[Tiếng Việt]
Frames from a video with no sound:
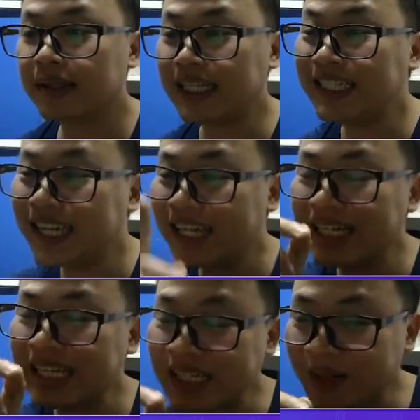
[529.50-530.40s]
thế nên
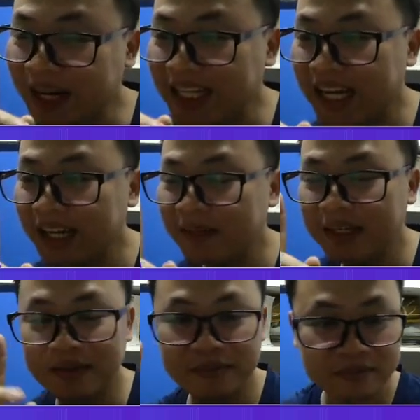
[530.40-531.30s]
cân nhắc chỗ này nha
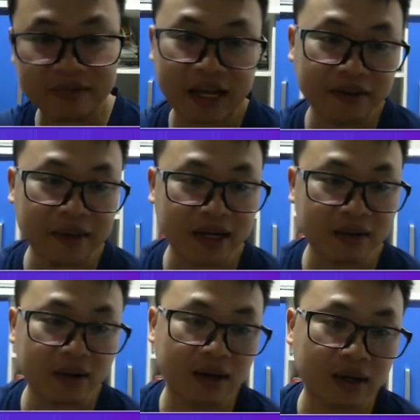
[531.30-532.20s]
mình tại vì bạn
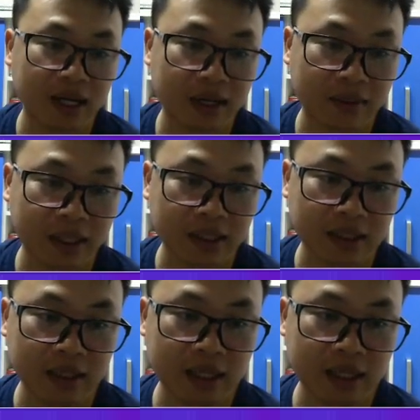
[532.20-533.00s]
không nói đây là bạn chỉ